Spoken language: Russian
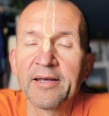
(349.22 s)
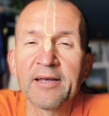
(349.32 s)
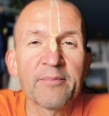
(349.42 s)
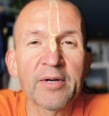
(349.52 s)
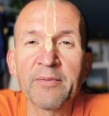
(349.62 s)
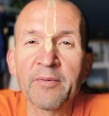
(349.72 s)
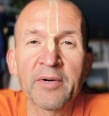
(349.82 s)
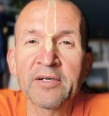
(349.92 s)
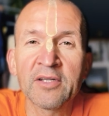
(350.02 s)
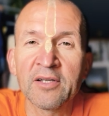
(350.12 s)
Преми
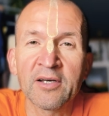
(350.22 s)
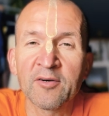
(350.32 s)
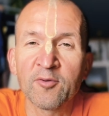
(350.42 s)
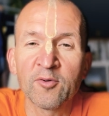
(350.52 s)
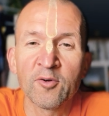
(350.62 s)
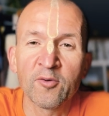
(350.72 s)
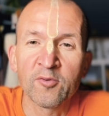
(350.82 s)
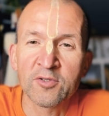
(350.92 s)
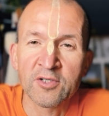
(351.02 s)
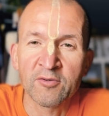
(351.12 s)
Бхакта никакую другую
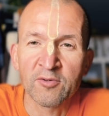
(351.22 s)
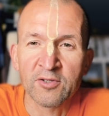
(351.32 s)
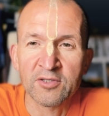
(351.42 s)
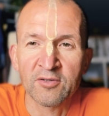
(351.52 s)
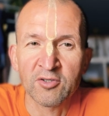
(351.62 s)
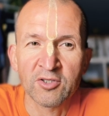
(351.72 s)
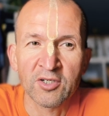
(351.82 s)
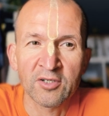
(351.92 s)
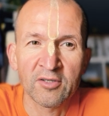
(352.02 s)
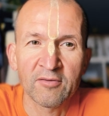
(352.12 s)
севу не
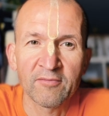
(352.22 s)
совершает.